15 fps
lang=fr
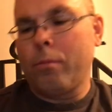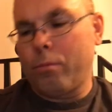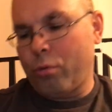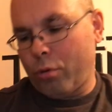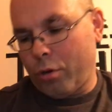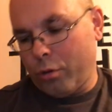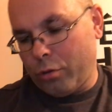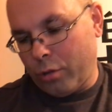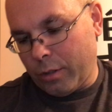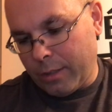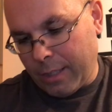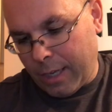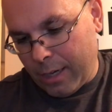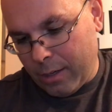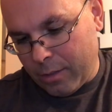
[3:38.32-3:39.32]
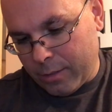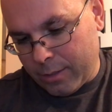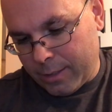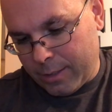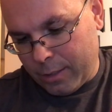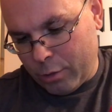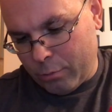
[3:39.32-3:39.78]
Pour un total,
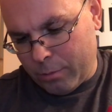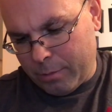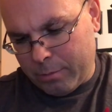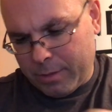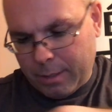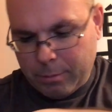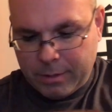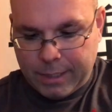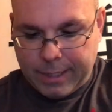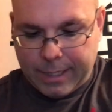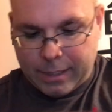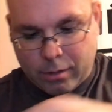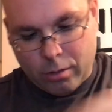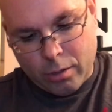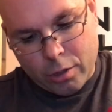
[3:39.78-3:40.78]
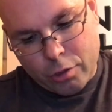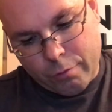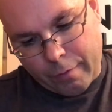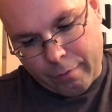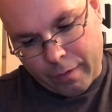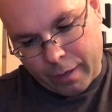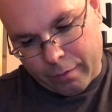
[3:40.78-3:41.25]
si il me semble que c'est 14, je
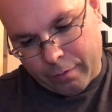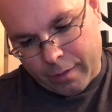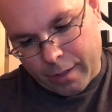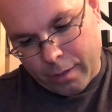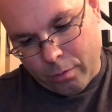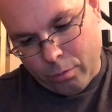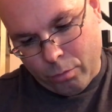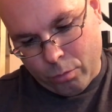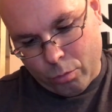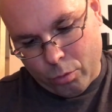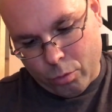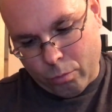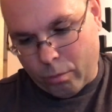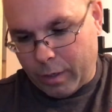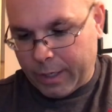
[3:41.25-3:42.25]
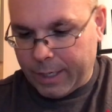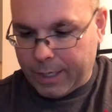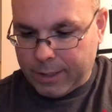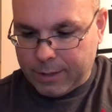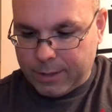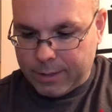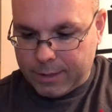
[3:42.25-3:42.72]
dois vérifier. 1, 2, 3,
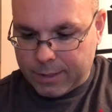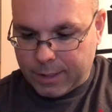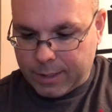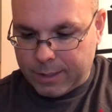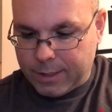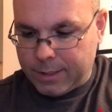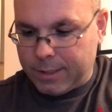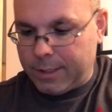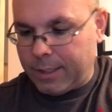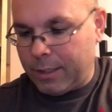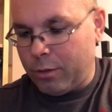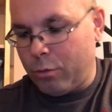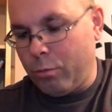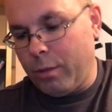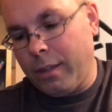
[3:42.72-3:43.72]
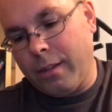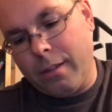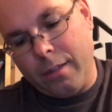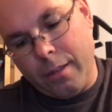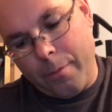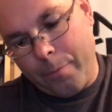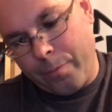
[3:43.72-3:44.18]
4, 5, 6, 7,
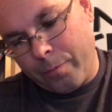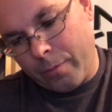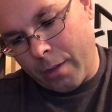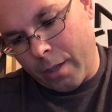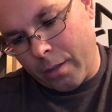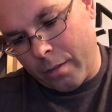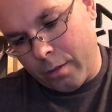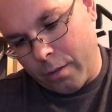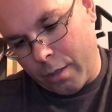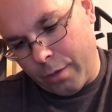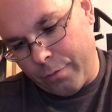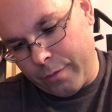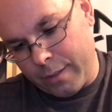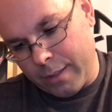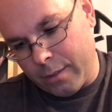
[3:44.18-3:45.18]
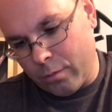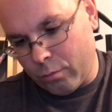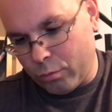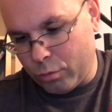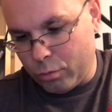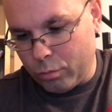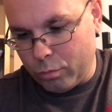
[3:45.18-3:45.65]
8, 9, 10, 11,
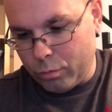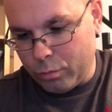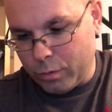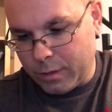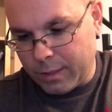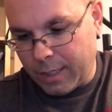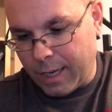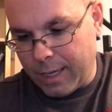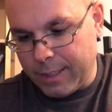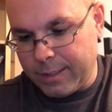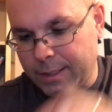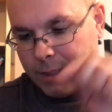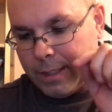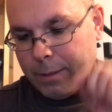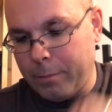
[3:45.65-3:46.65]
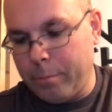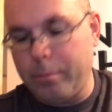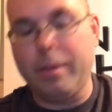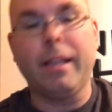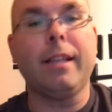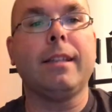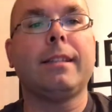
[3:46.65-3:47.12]
12, 13.
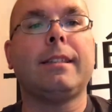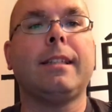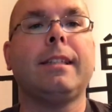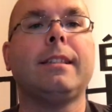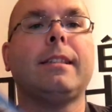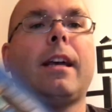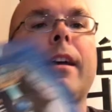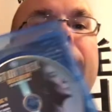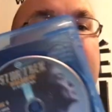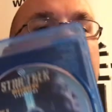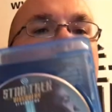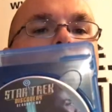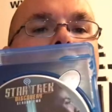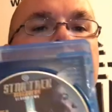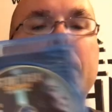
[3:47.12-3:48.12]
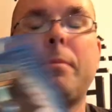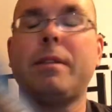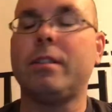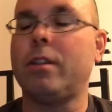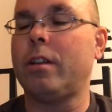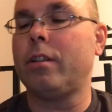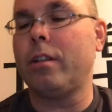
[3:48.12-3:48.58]
Bien, c'est ça. 14
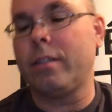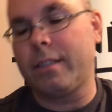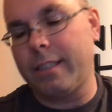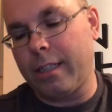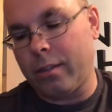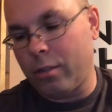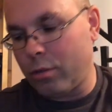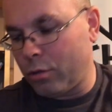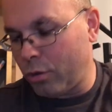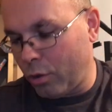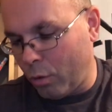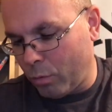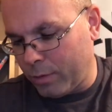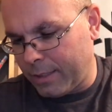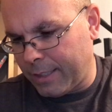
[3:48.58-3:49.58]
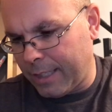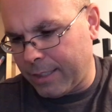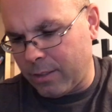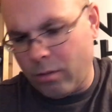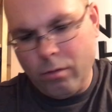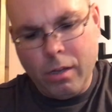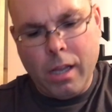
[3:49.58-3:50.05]
épisodes cette seconde
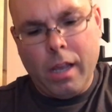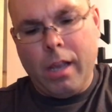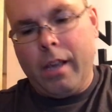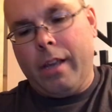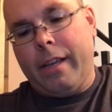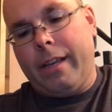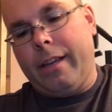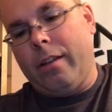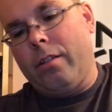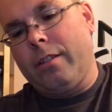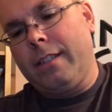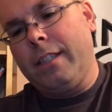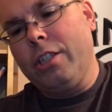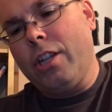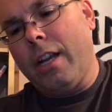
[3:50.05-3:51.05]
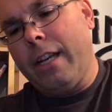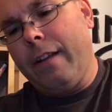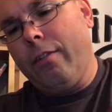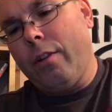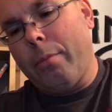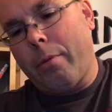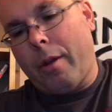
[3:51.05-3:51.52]
saison. Et euh, si
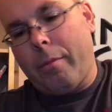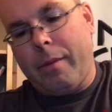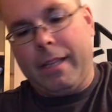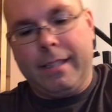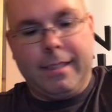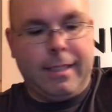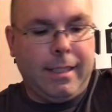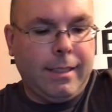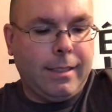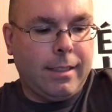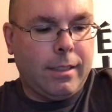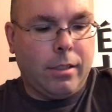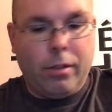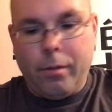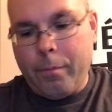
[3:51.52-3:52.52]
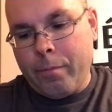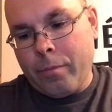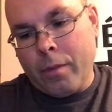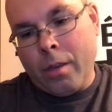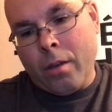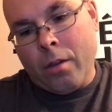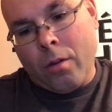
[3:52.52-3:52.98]
j'enlève le premier disque,
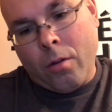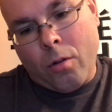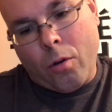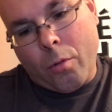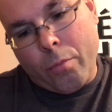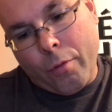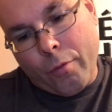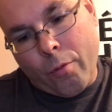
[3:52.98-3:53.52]
on peut